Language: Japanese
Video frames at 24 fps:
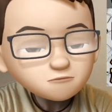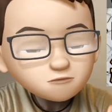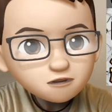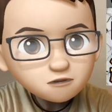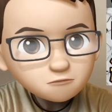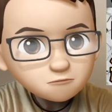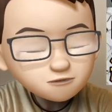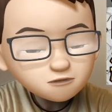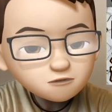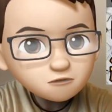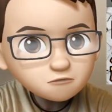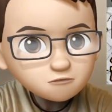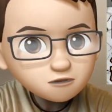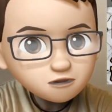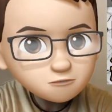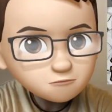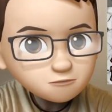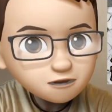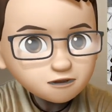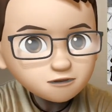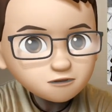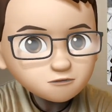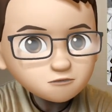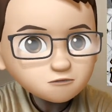そこでパッ
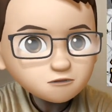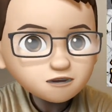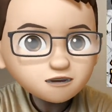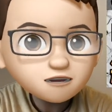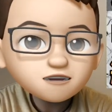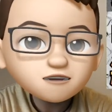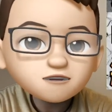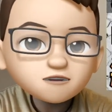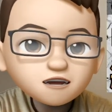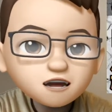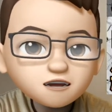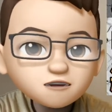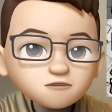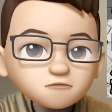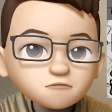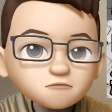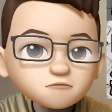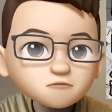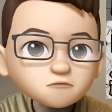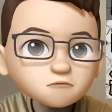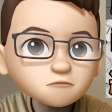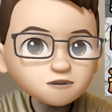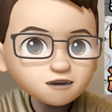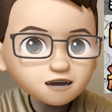と気づかれること
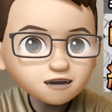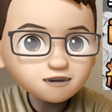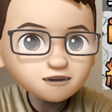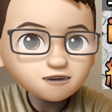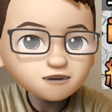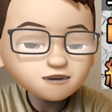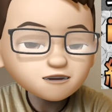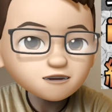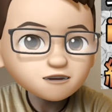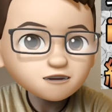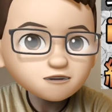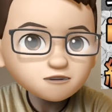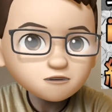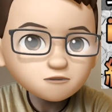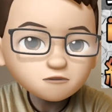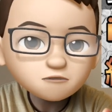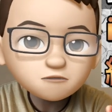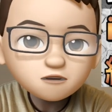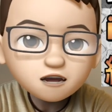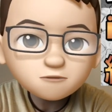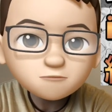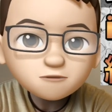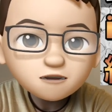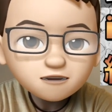もない。こが
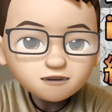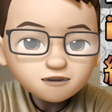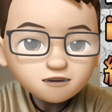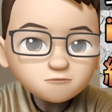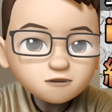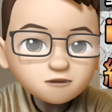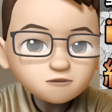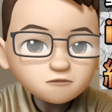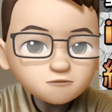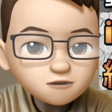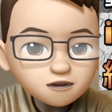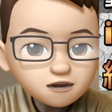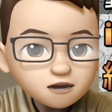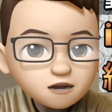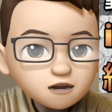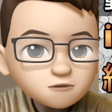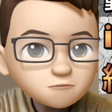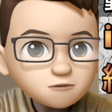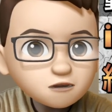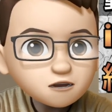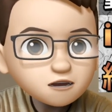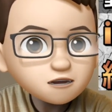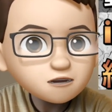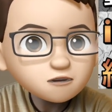まあ一番のね
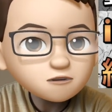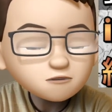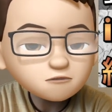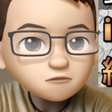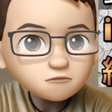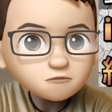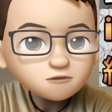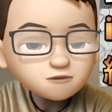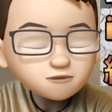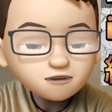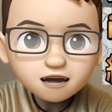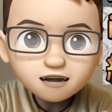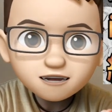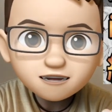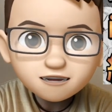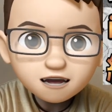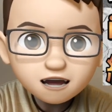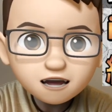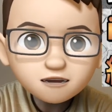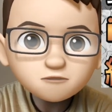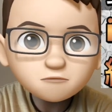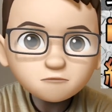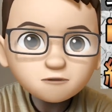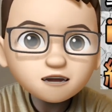メリット、第3位
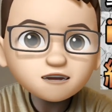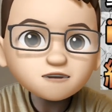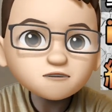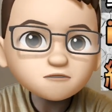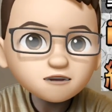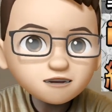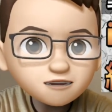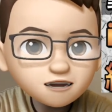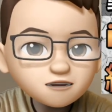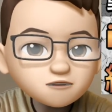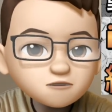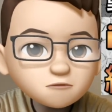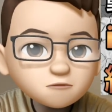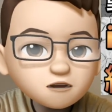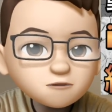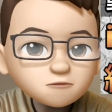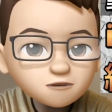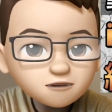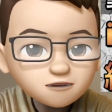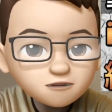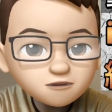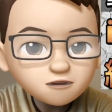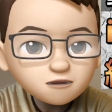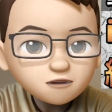のメリットかなと思いま
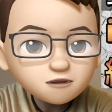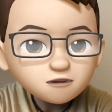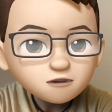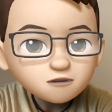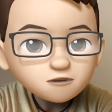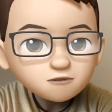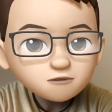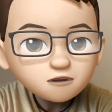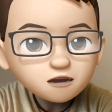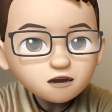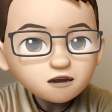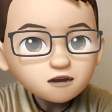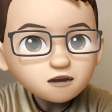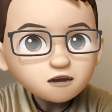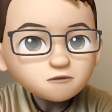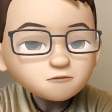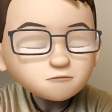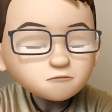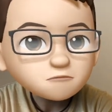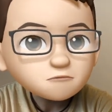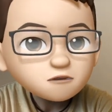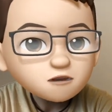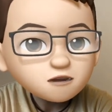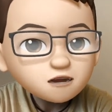す。で、
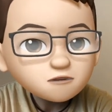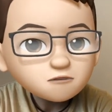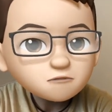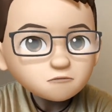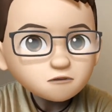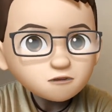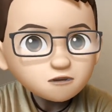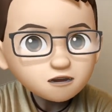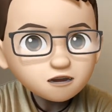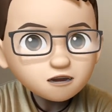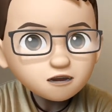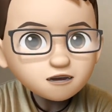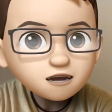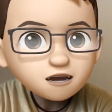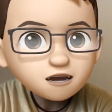いきな